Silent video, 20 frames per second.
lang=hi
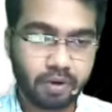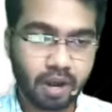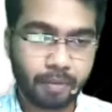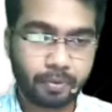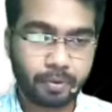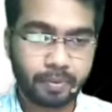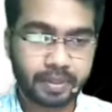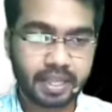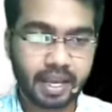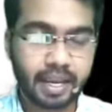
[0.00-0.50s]
आपको
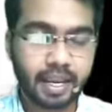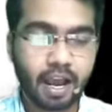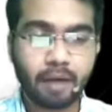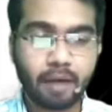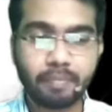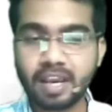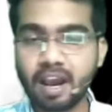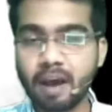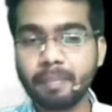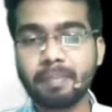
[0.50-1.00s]
पता है हम
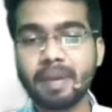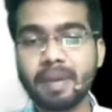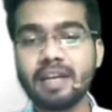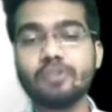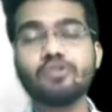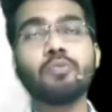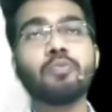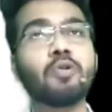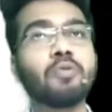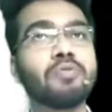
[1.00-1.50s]
यहाँ पे मेनली
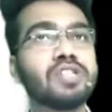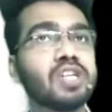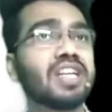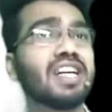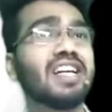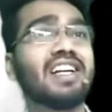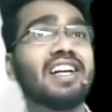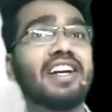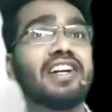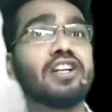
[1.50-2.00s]
जो प्रोविजन के
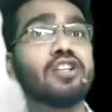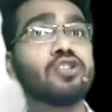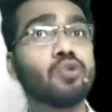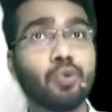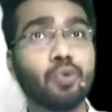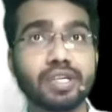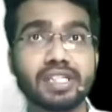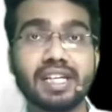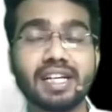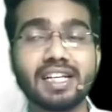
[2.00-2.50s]
रिलेटेड जो
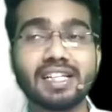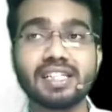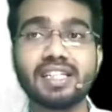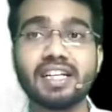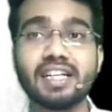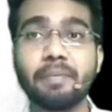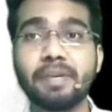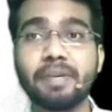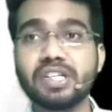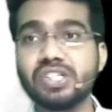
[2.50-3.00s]
क्वेश्चन है जैसे
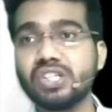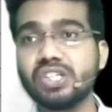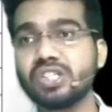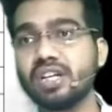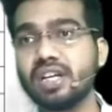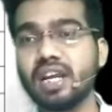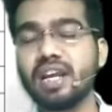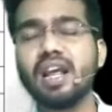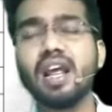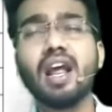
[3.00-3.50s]
डिप्रिसिएशन
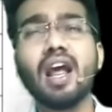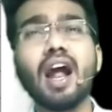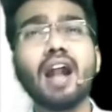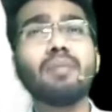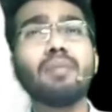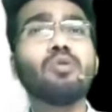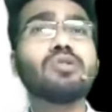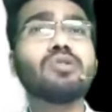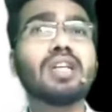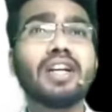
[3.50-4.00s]
है एंड
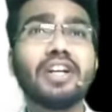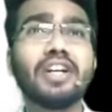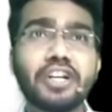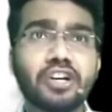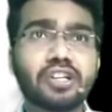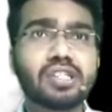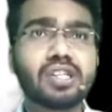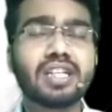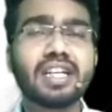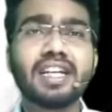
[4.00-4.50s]
बहुत सारे
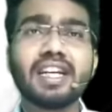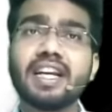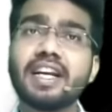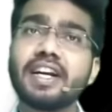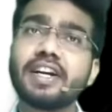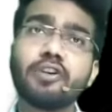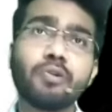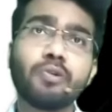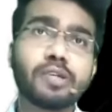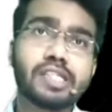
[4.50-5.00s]
डिडक्शन के
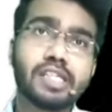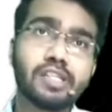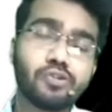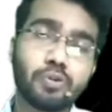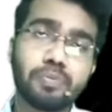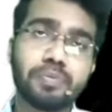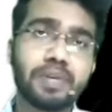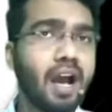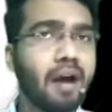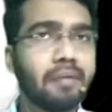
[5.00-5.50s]
रिलेटेड क्वेश्चन जो
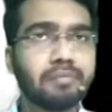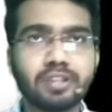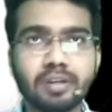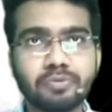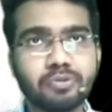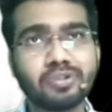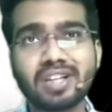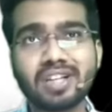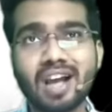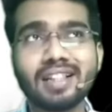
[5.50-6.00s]
भी है हम सब
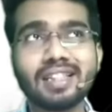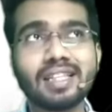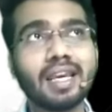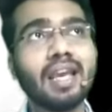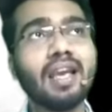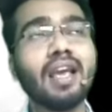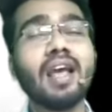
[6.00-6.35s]
कुछ डाल दिए